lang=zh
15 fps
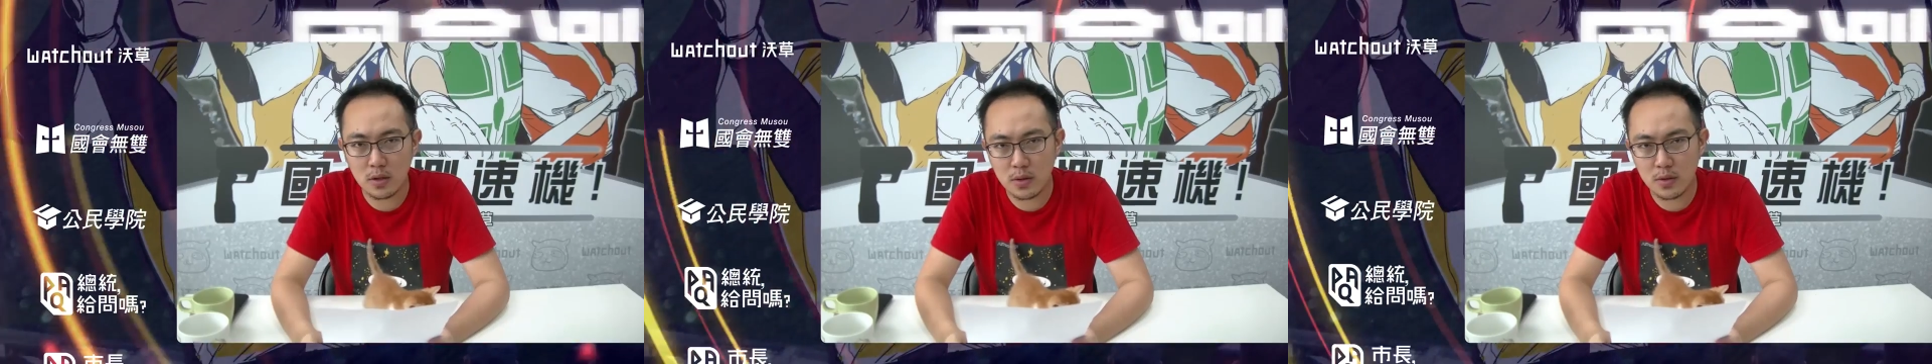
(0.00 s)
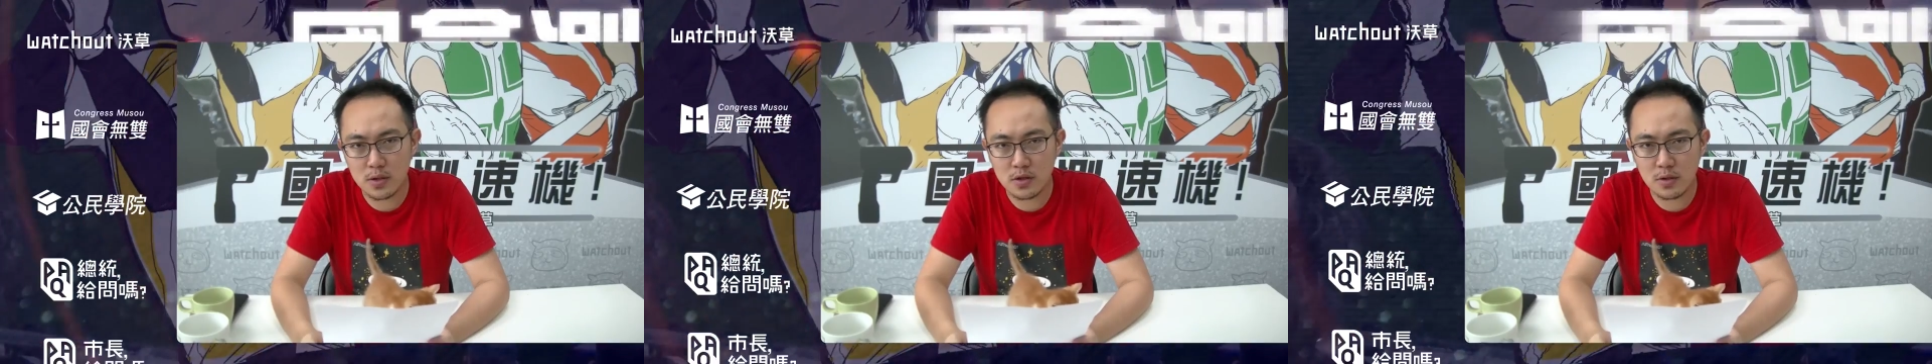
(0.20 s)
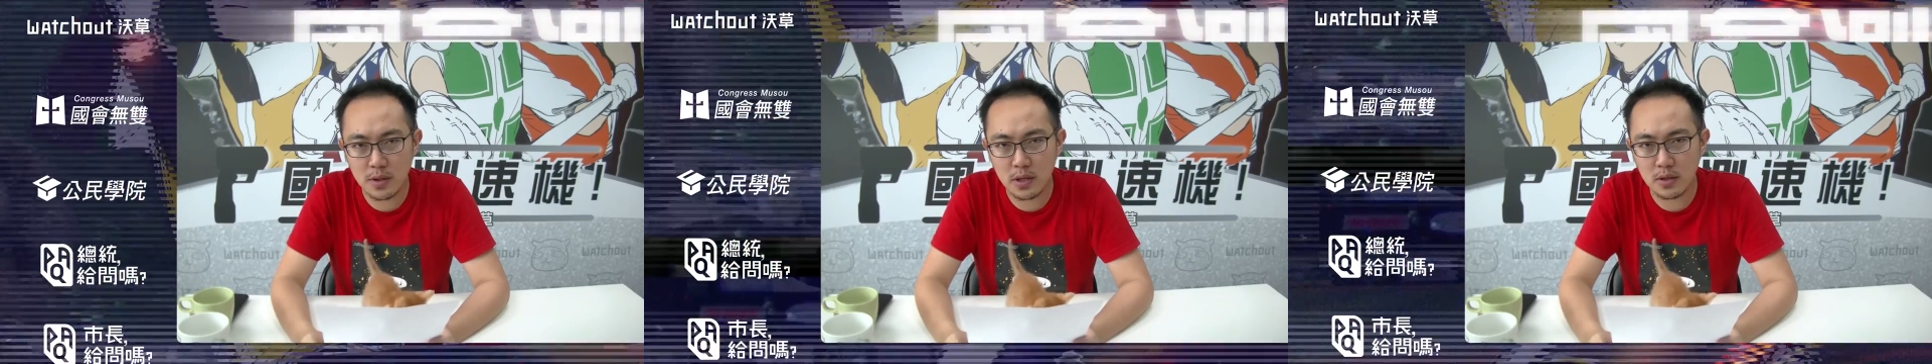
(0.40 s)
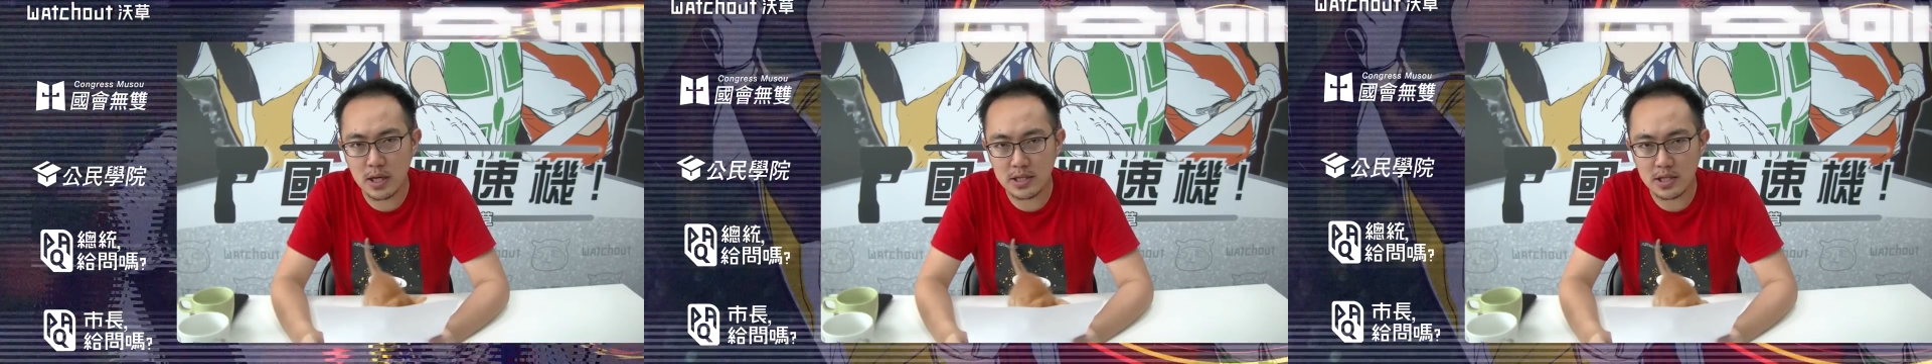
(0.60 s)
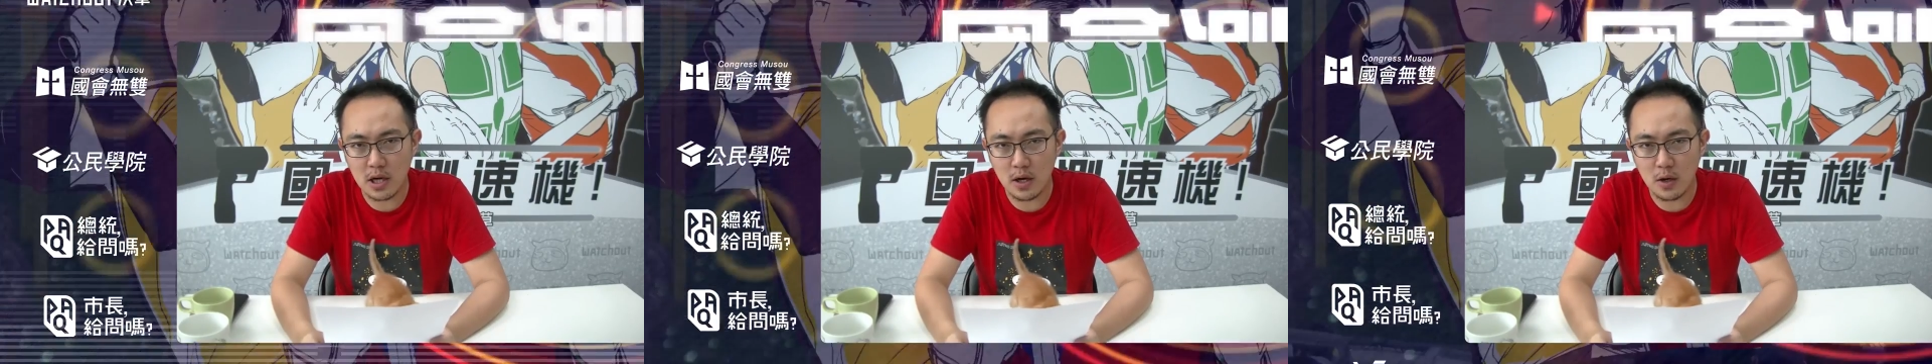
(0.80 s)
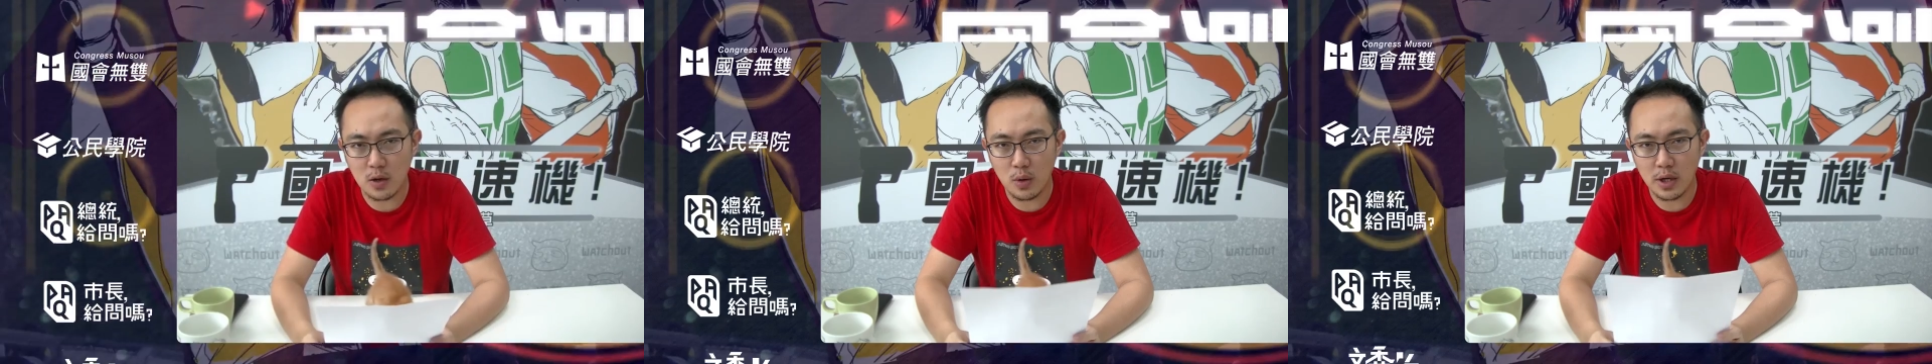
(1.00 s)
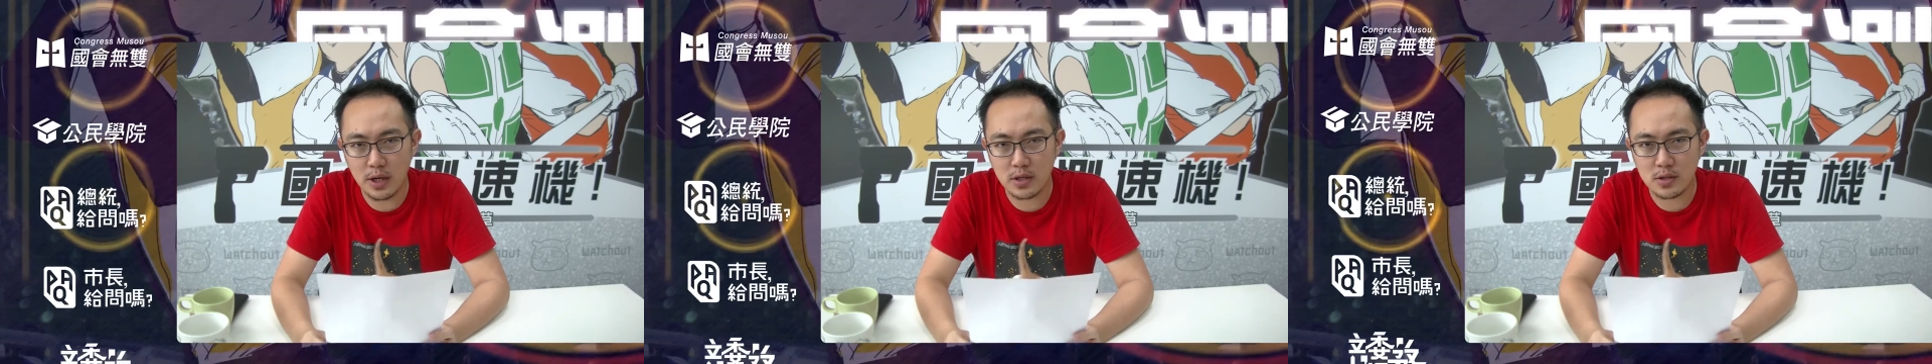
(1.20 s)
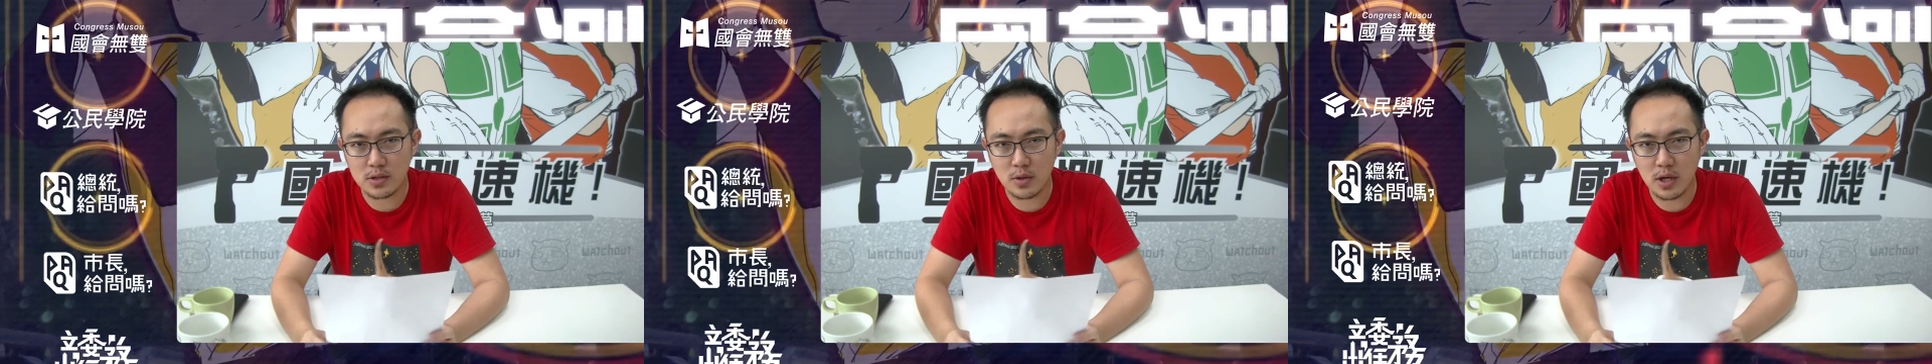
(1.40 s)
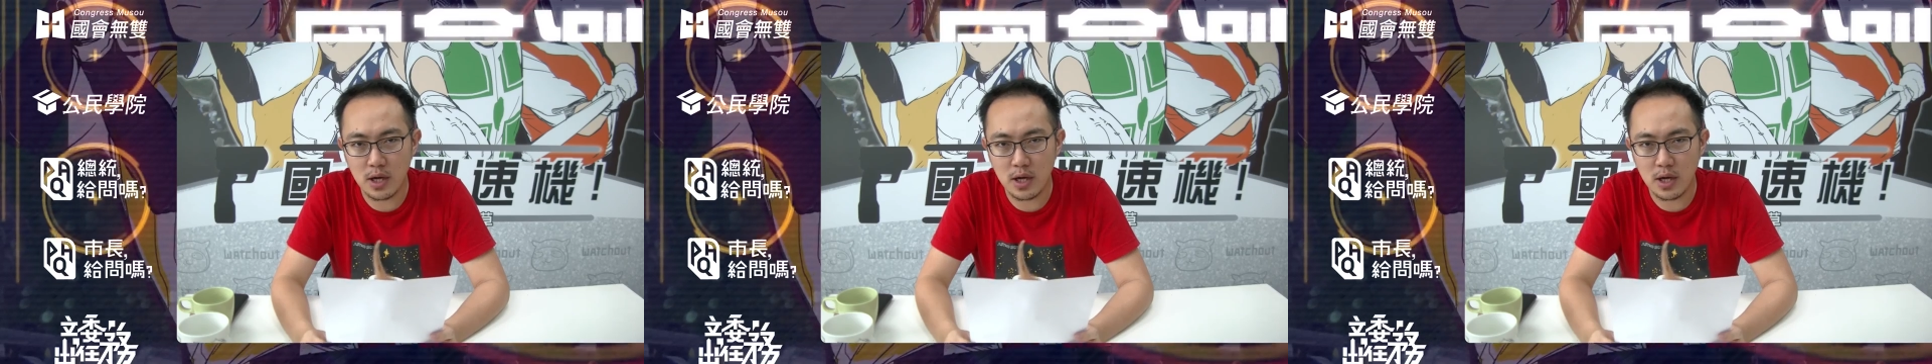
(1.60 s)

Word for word: 各位观众朋友，大家好，欢迎